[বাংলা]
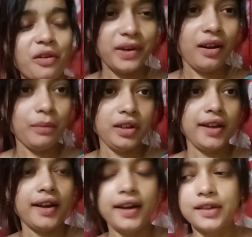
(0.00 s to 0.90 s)
সবে আমি
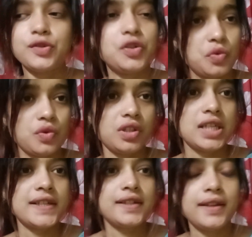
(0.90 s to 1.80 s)
এক জোড়া জুতো
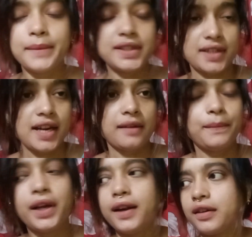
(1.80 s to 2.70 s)
নিয়েছি আমার যেটা
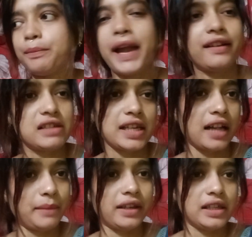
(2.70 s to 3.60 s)
লাগবে আর একটা ব্যাগ নিয়েছি
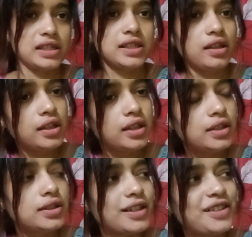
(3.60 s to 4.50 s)
কাঠ ব্যাগ নিয়েছি
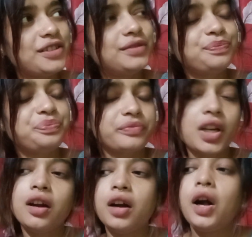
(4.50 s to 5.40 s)
যেটা
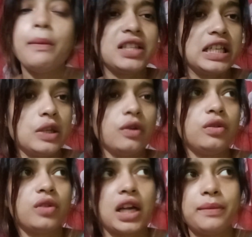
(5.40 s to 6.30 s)
আমার ছিল
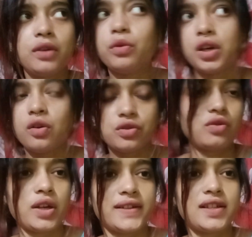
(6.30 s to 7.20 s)
তো কাঠ ব্যাগ ওটা নষ্ট
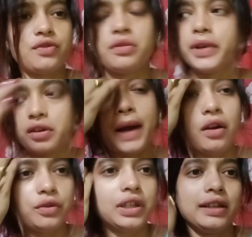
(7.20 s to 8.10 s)
হয়ে গেছে যার জন্য আমি একটা
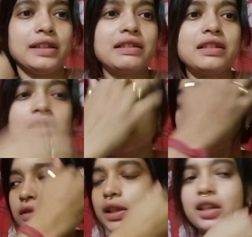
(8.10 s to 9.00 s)
ভালো দেখে নিয়েছি
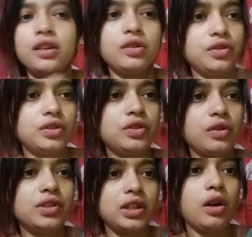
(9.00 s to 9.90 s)
মানে এখানে ওখানে যদি
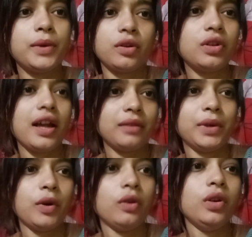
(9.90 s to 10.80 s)
যখন যেতে হবে তখন তো লাগবে
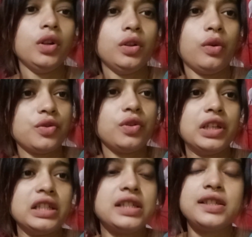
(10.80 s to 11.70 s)
বলো তো ওই জন্য
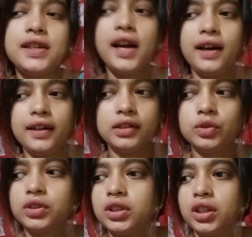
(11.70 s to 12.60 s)
নিয়ে নিয়েছি আর
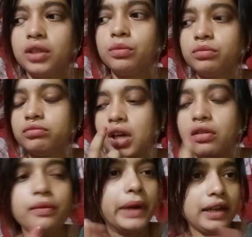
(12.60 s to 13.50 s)
হচ্ছে
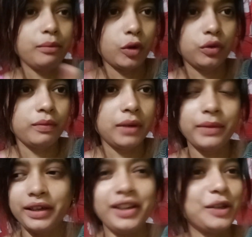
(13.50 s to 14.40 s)
এখনও বেটিং মানে
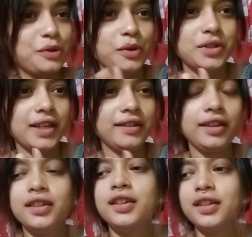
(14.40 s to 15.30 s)
বেটিং কিছুই গোছায়নি
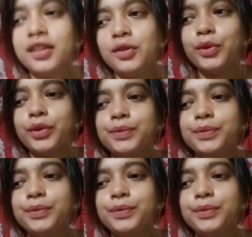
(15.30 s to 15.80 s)
তো